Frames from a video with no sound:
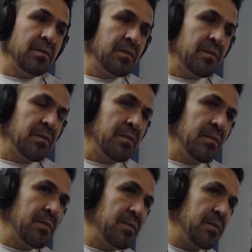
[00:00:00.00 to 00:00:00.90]
desde la
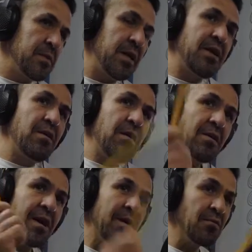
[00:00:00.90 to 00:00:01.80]
noche. Sí,
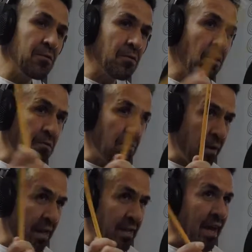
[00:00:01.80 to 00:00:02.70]
ahora,
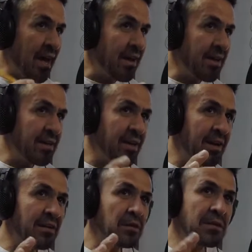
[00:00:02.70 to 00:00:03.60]
ok, ya,
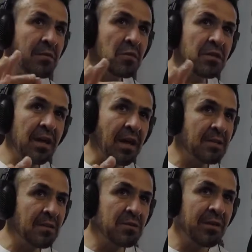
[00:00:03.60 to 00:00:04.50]
ya sabemos de qué
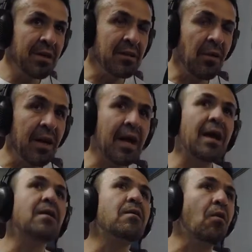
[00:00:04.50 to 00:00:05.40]
estamos hablando
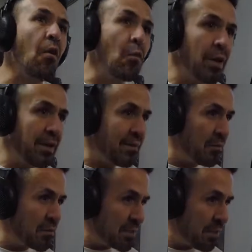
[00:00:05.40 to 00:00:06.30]
ahora. ¿Cómo le
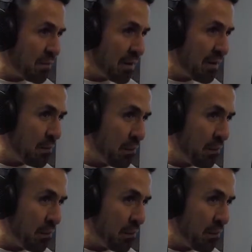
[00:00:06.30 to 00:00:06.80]
vamos a hacer para